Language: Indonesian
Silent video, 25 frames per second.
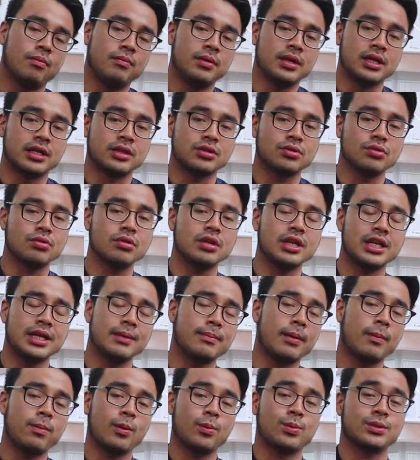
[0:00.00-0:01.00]
mobil itu
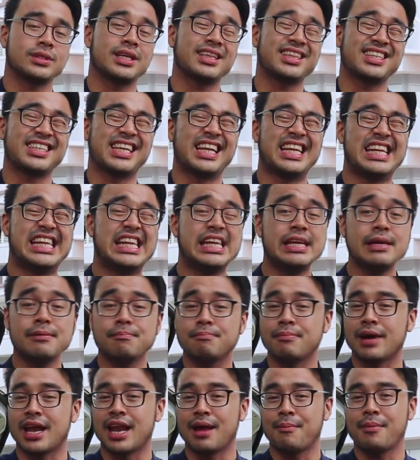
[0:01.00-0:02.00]
50% terjadi di
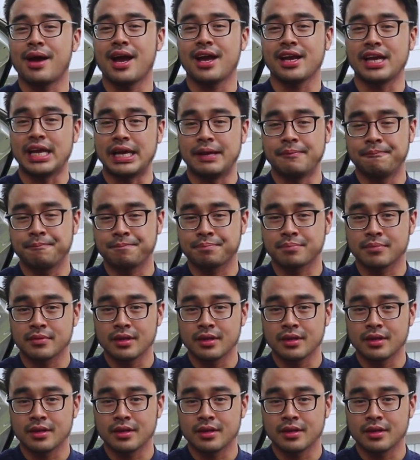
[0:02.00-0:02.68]
malam hari.